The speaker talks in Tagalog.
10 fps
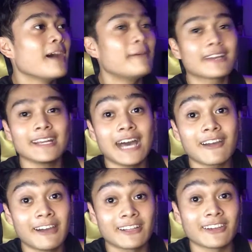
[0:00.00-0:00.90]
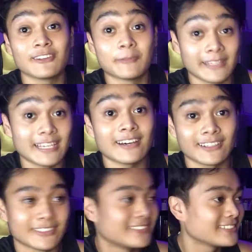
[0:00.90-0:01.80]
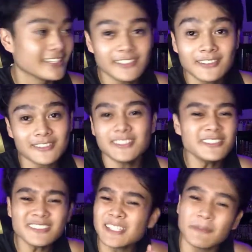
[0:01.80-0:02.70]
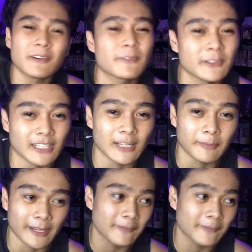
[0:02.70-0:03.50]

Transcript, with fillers: habang ginagawa niyo yun, umiiyak kayo. Yun yung, yun yung tipong funeral, pre.